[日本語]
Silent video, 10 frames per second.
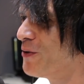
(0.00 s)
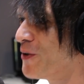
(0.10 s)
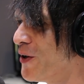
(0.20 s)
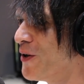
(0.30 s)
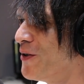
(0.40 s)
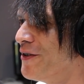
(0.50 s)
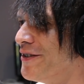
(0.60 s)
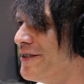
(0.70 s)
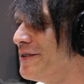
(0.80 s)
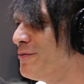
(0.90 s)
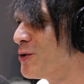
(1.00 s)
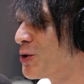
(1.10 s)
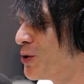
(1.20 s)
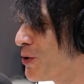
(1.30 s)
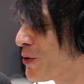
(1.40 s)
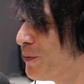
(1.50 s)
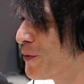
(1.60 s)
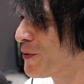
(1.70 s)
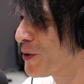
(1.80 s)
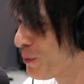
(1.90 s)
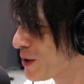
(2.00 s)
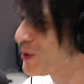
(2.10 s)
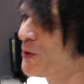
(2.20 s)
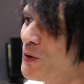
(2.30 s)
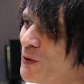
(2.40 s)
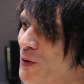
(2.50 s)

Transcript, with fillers: そうなんですよまあちょっと遅れてます今日